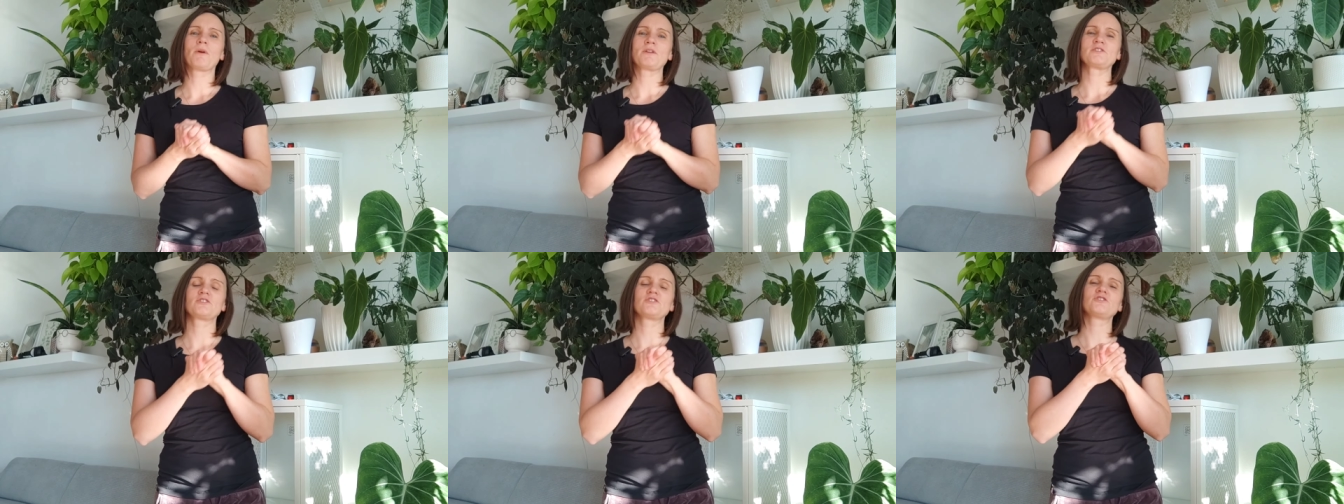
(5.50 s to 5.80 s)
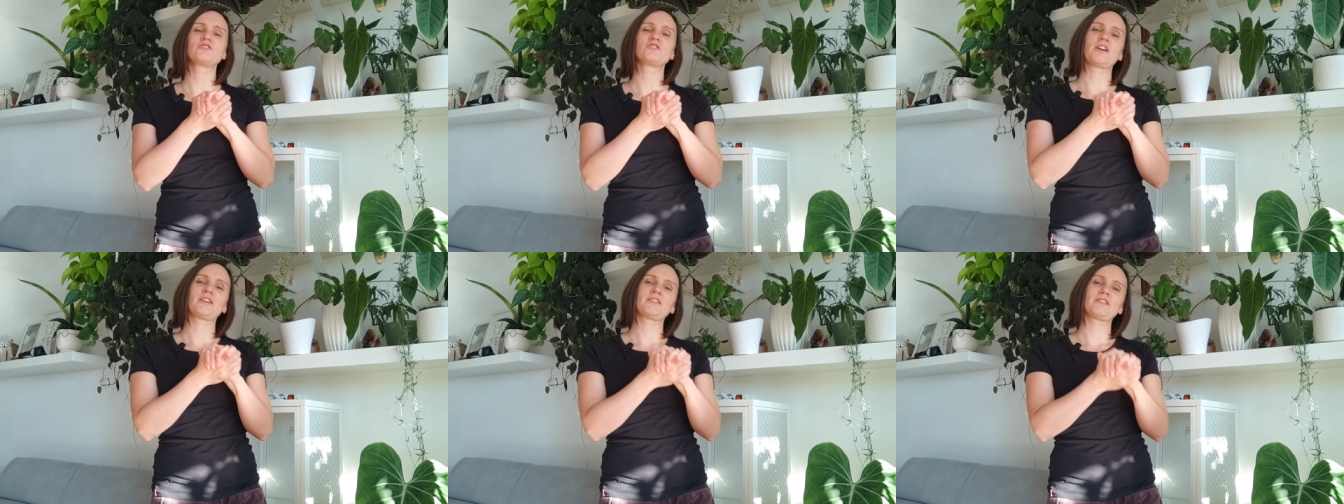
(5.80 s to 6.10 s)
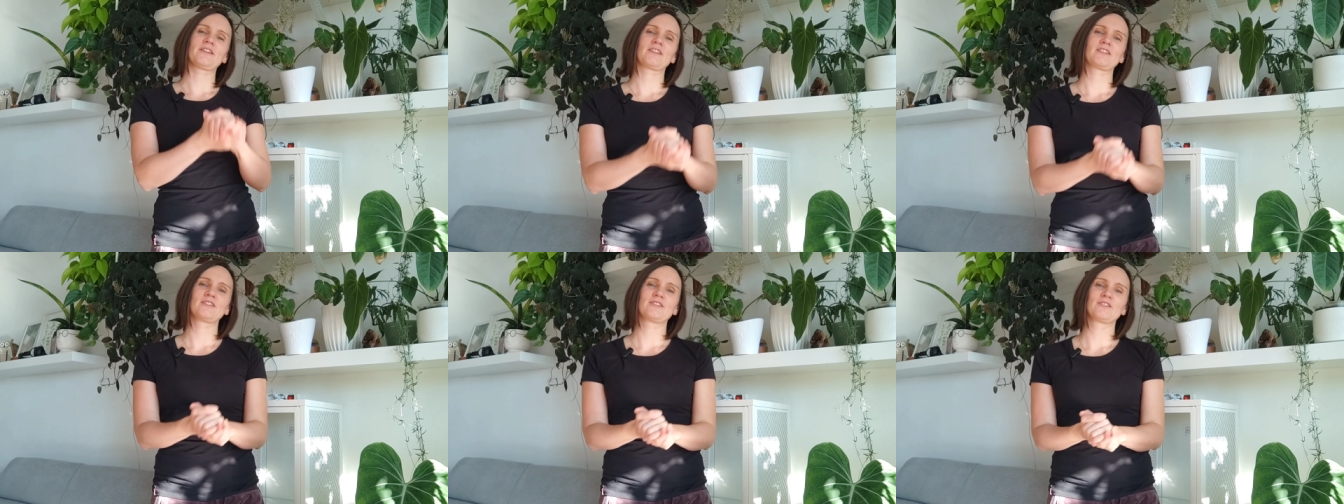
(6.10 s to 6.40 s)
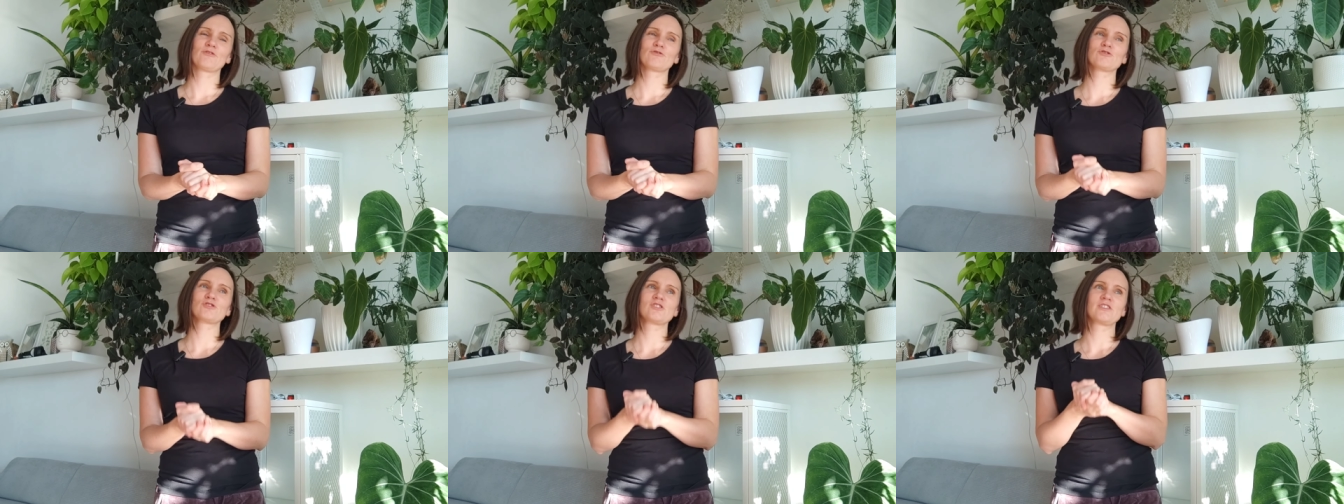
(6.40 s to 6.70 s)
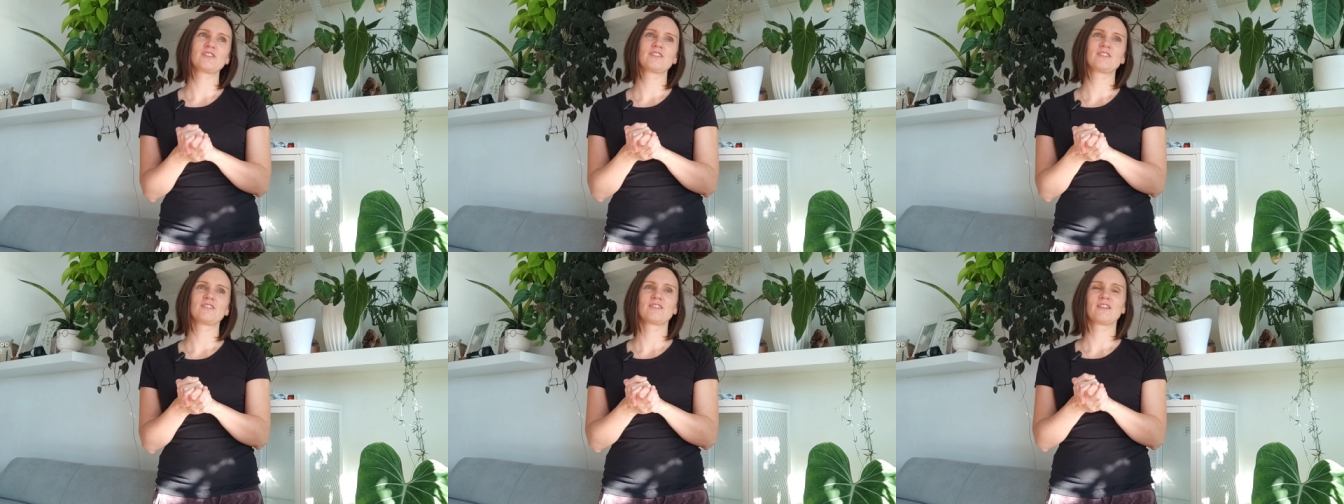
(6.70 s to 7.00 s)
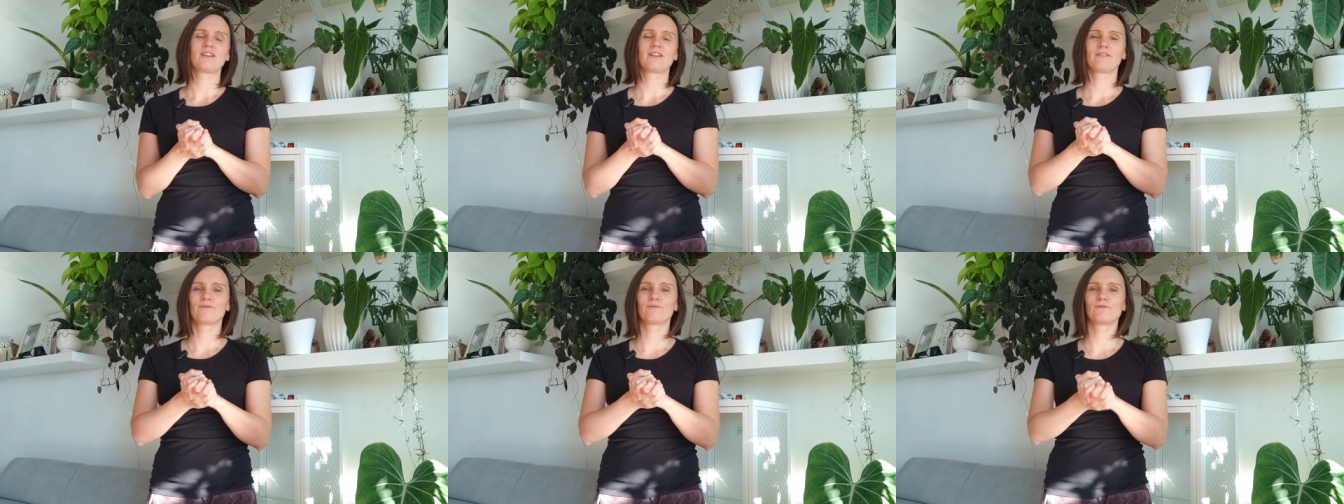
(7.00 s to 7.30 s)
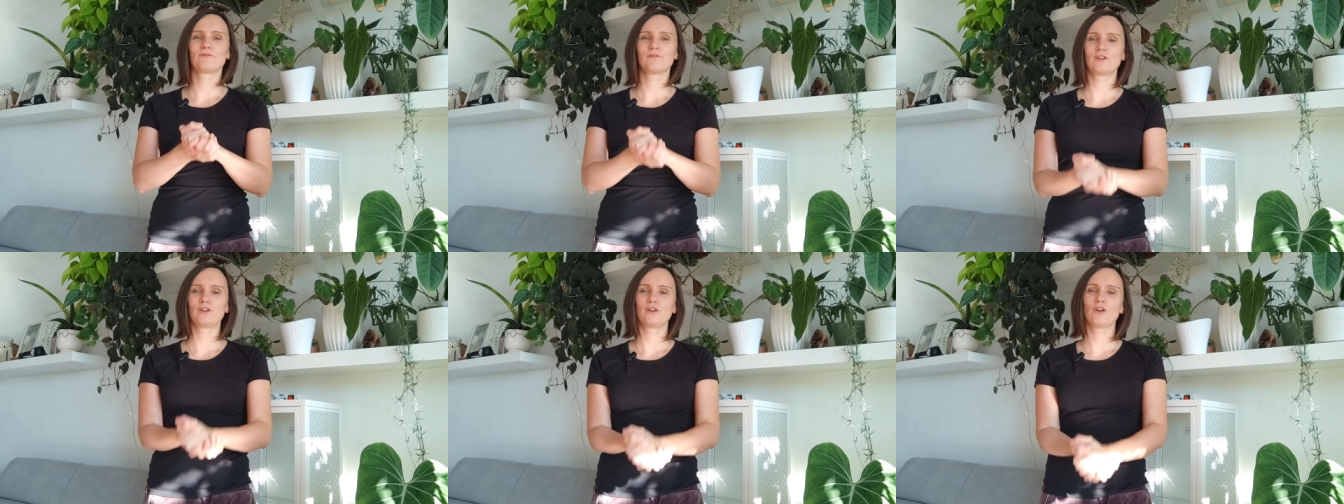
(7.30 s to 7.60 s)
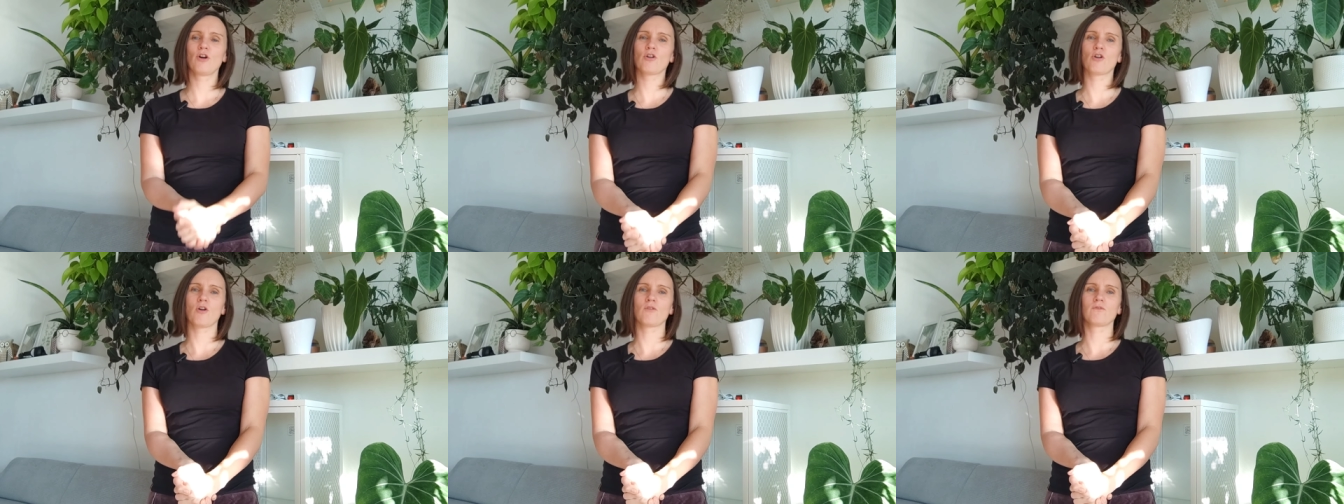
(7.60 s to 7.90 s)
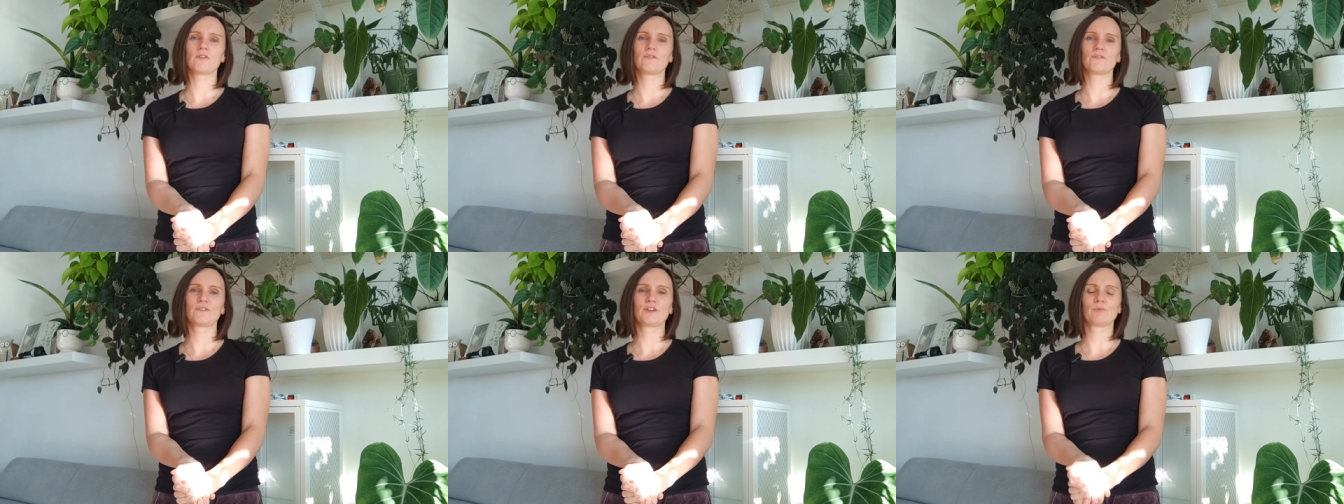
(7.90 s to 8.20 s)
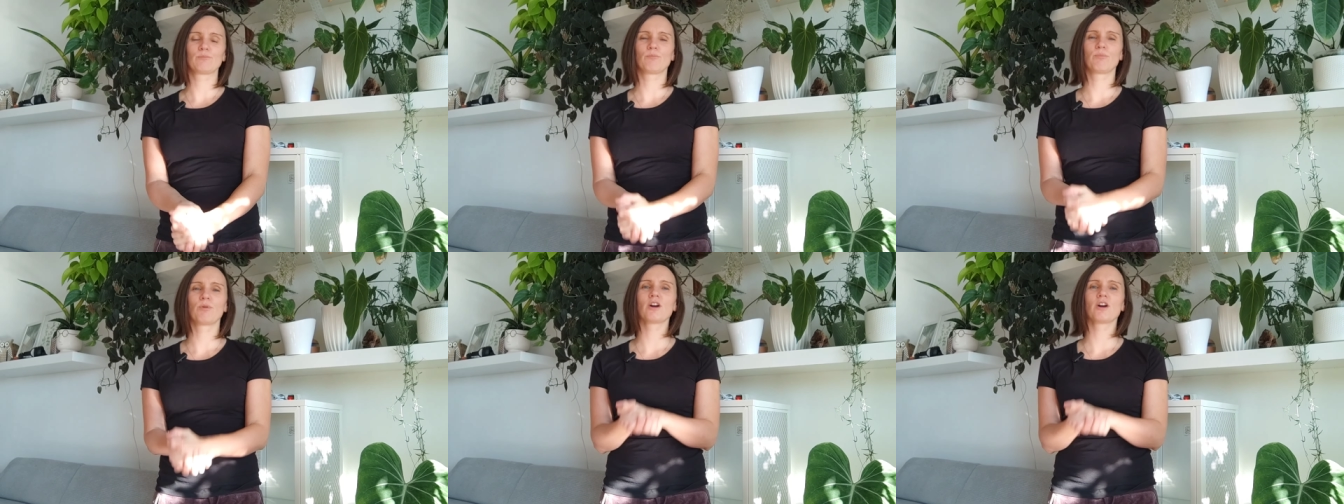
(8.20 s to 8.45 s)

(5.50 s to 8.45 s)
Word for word: będzie dzisiaj taki roślinny, vlogowy film.